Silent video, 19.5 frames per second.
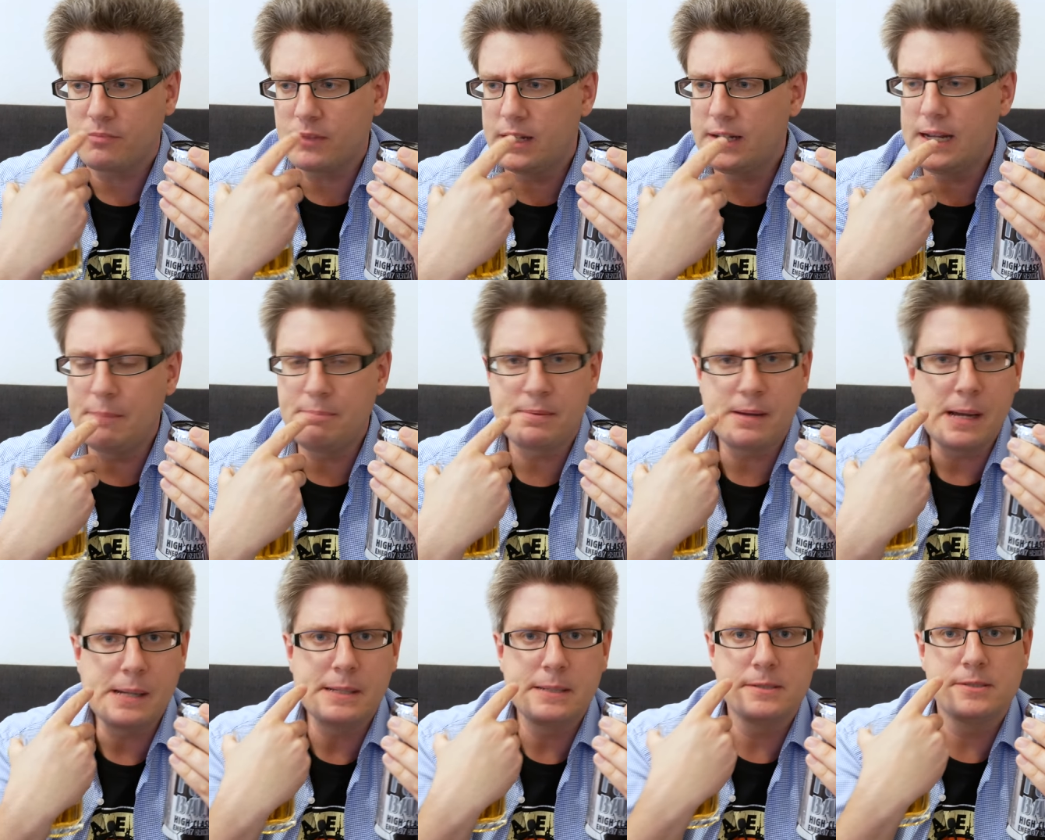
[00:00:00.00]
Ich habe
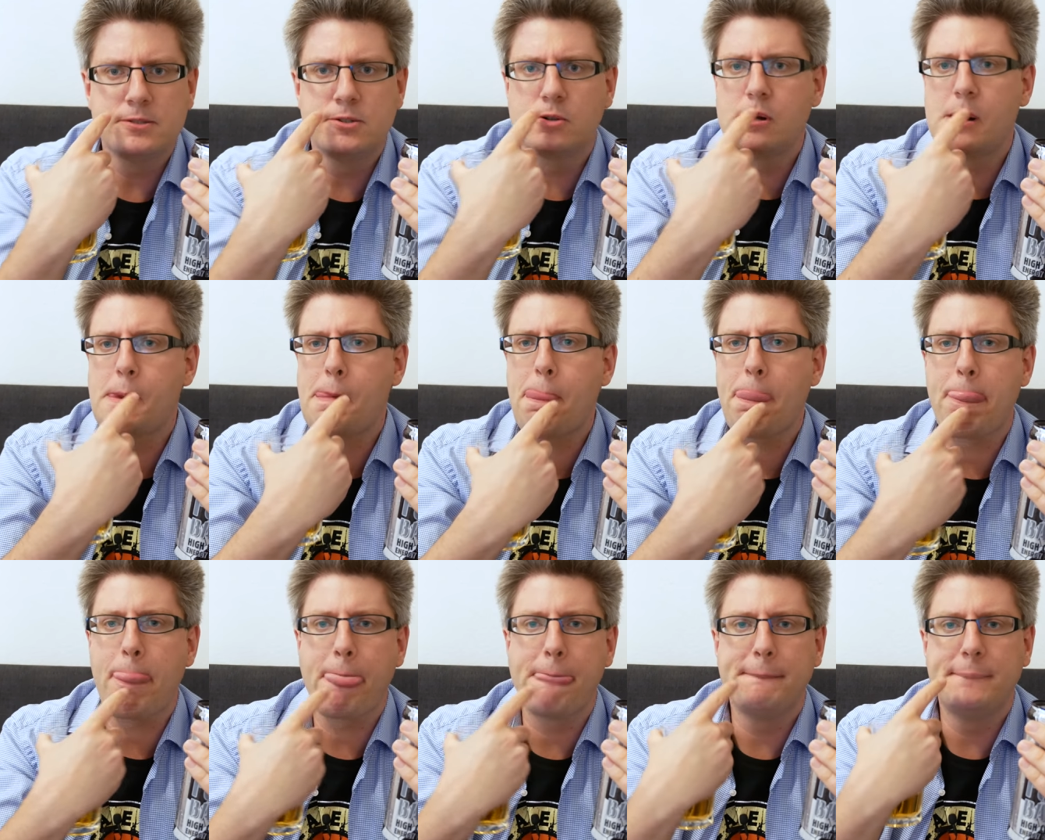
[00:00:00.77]
gerade jetzt Zucker,
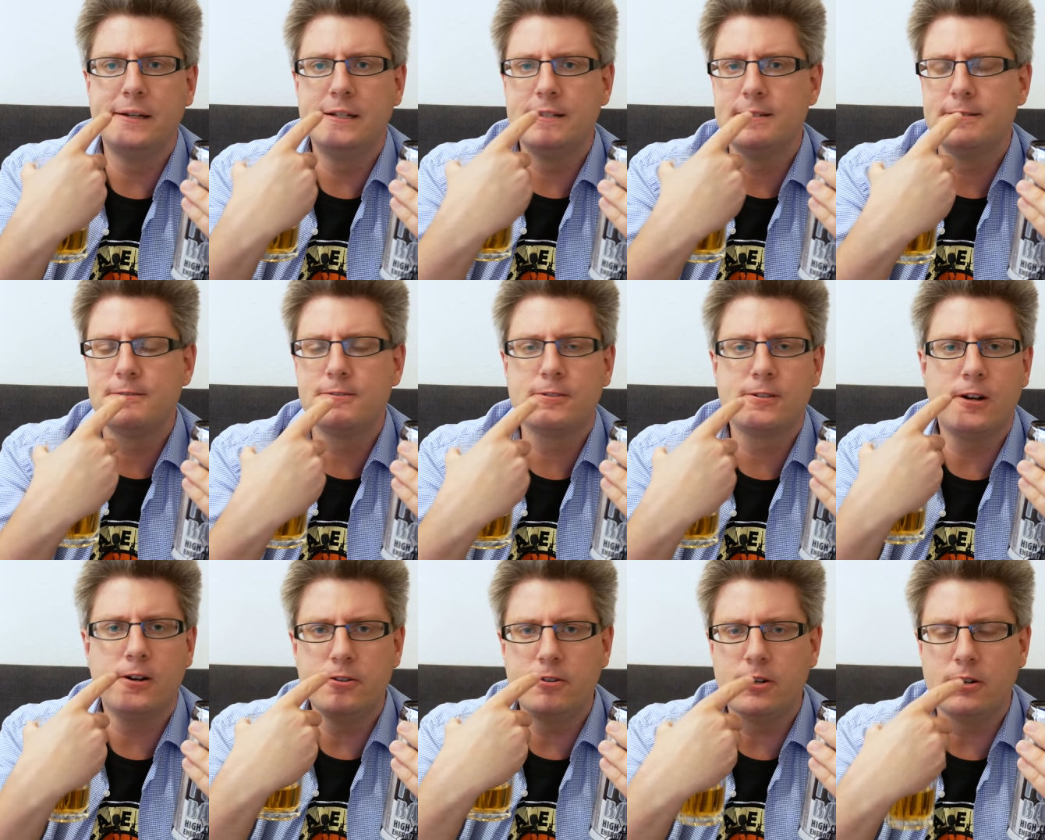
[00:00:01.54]
äh, den
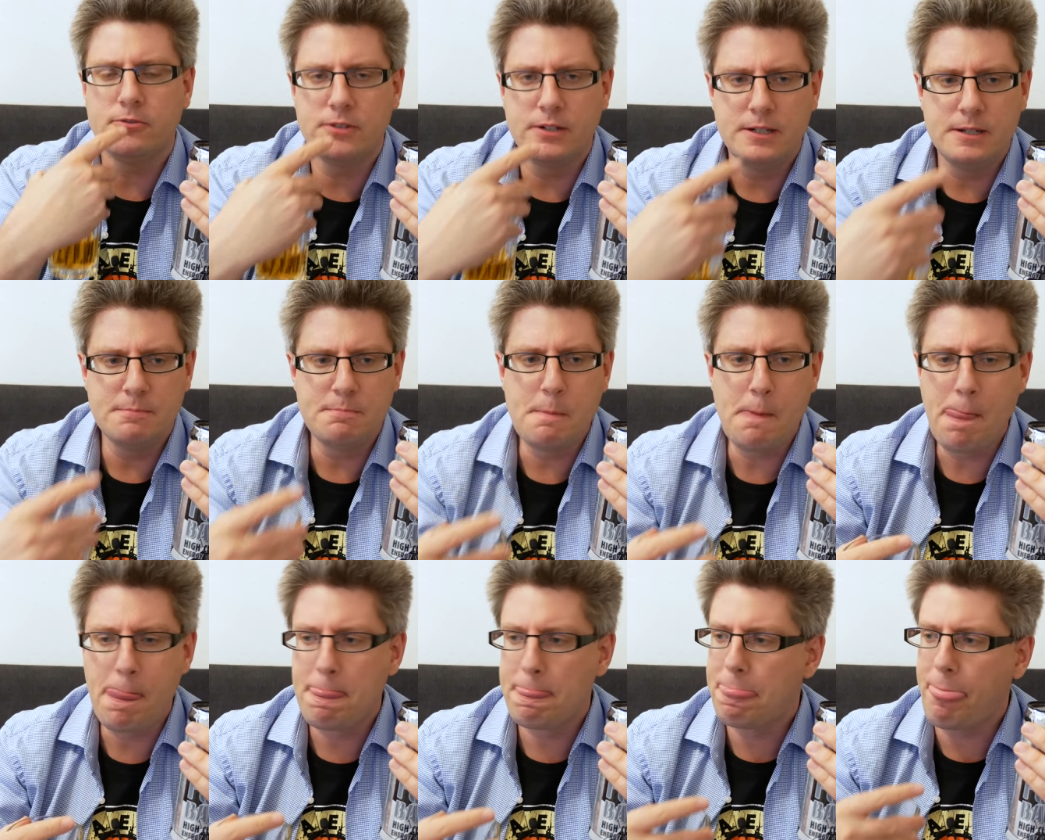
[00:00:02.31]
Zucker auch noch auf den
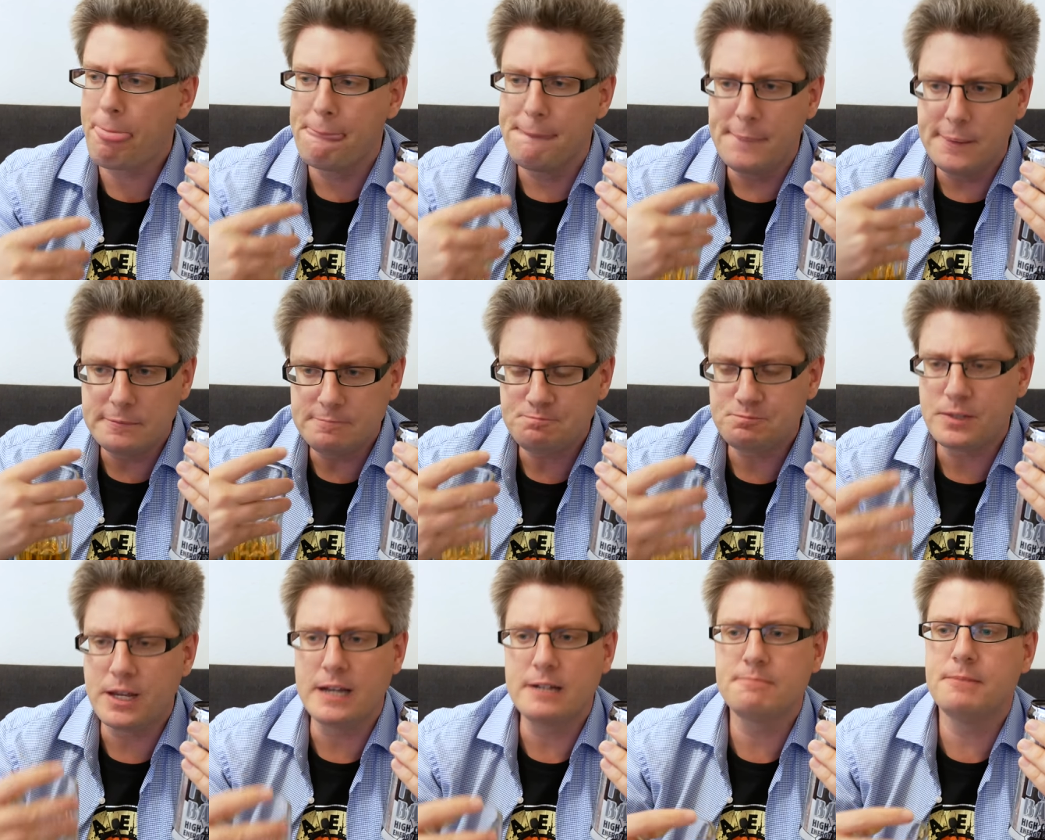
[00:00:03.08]
Lippen. Ne?
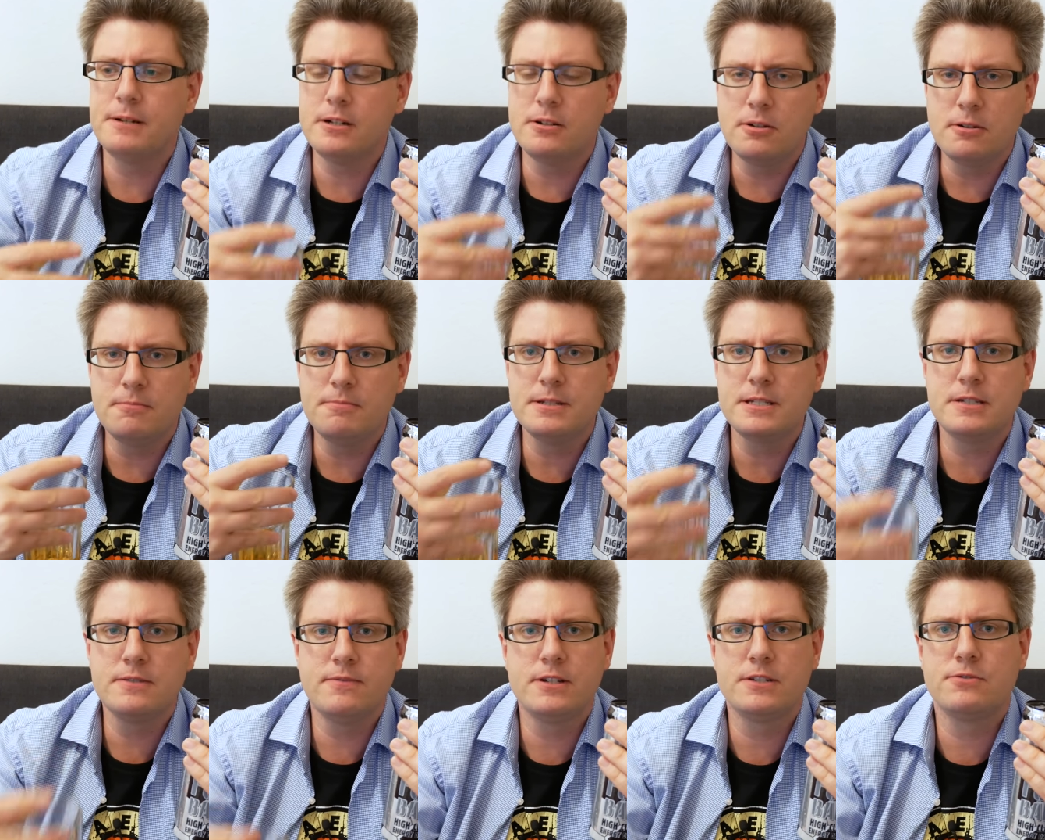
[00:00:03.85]
Da hat man auch noch ein
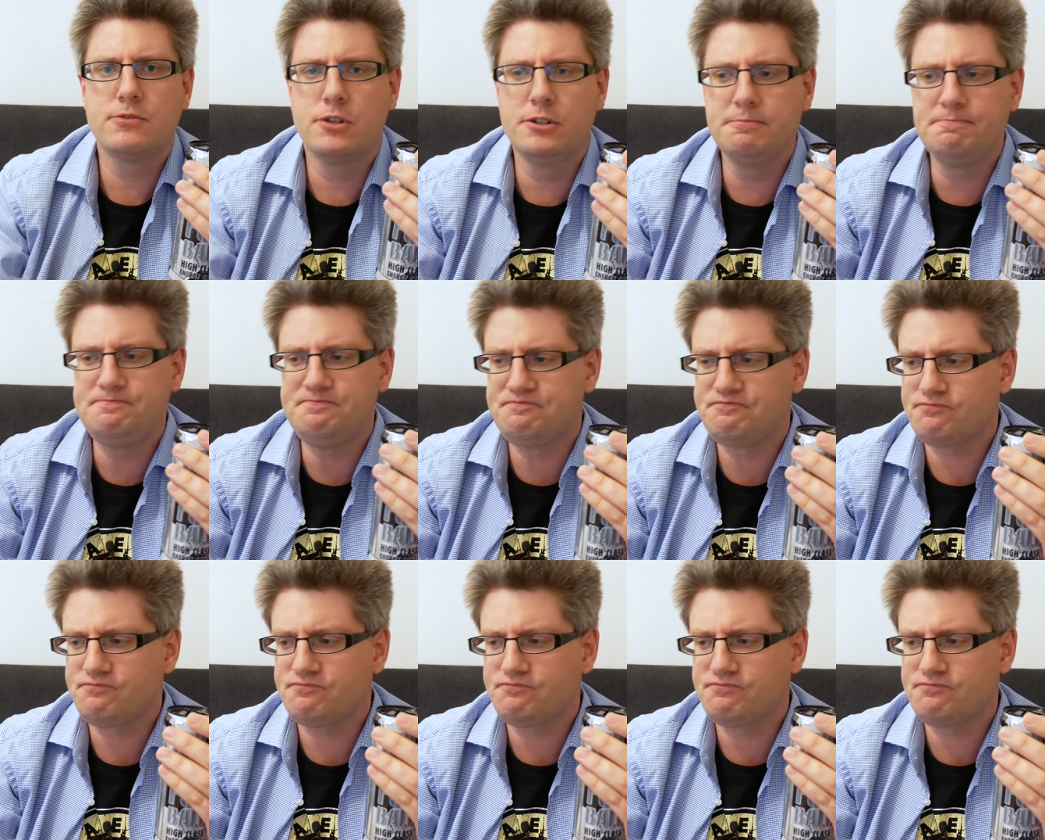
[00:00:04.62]
bisschen was von.